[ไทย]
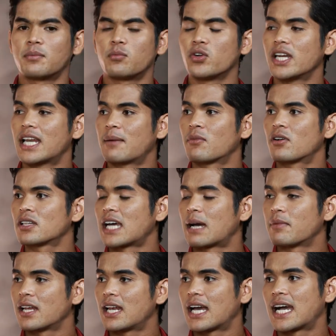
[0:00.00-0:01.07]
มันบุรีรัมย์ก็
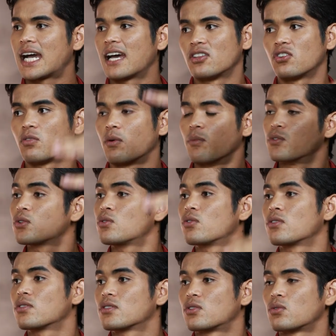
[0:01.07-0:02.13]
ทำให้ราคาตัวผมสูง
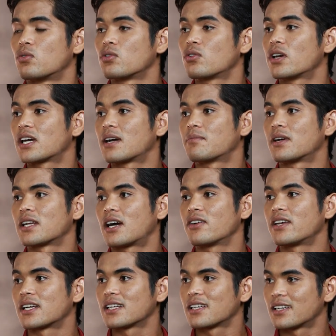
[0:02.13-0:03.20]
สูงด้วยครับมันเขา
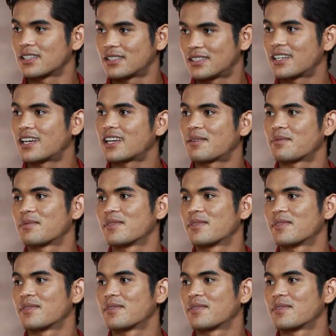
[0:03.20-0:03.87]
อยากใช่ค